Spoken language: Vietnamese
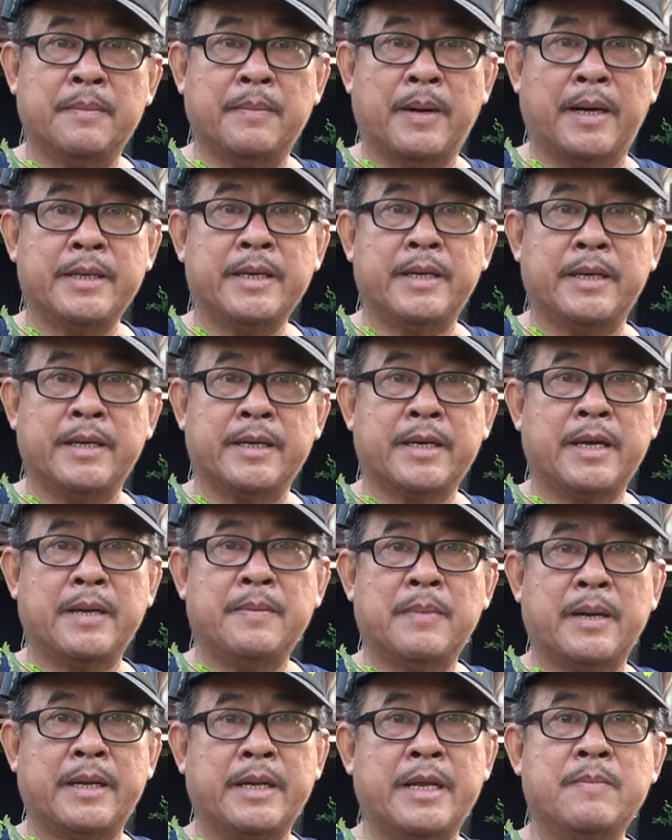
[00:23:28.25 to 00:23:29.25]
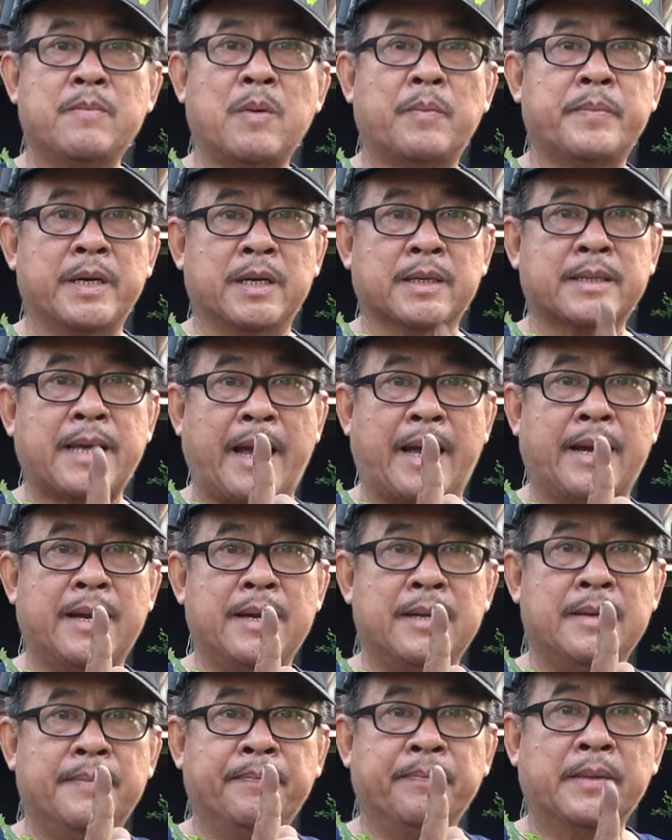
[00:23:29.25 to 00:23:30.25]
bởi vì khi mà đi một đường thẳng
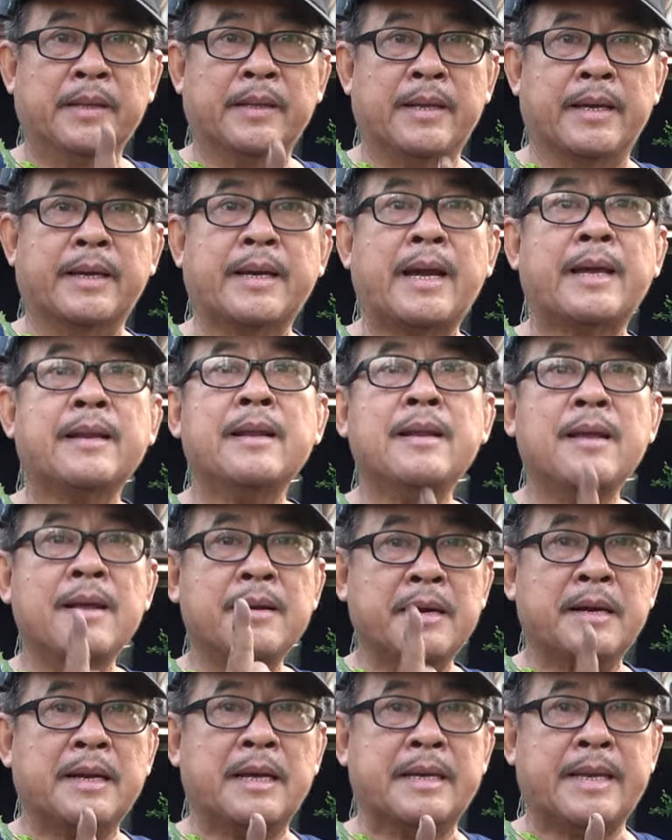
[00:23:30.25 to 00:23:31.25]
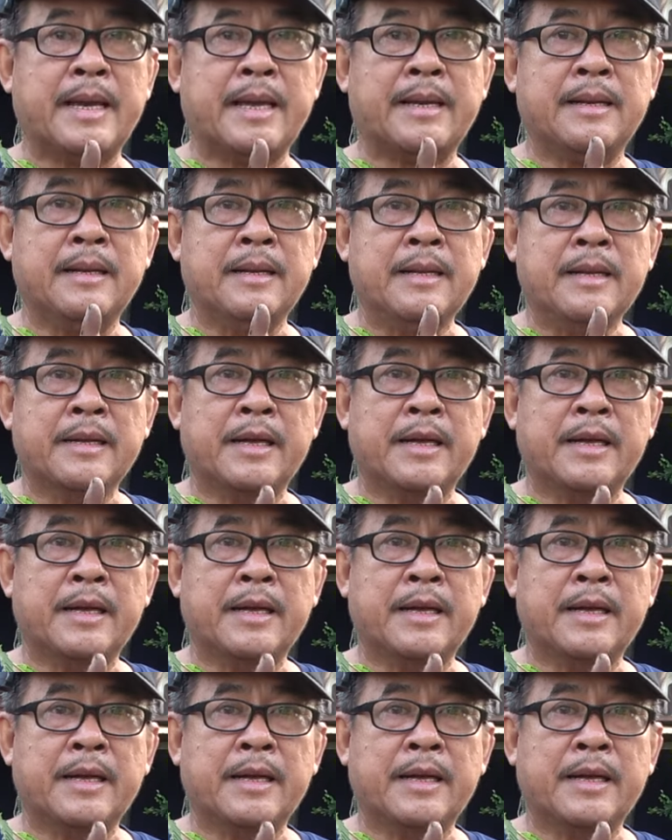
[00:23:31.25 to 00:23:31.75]
đó, thì cây nó lên rất là nhanh.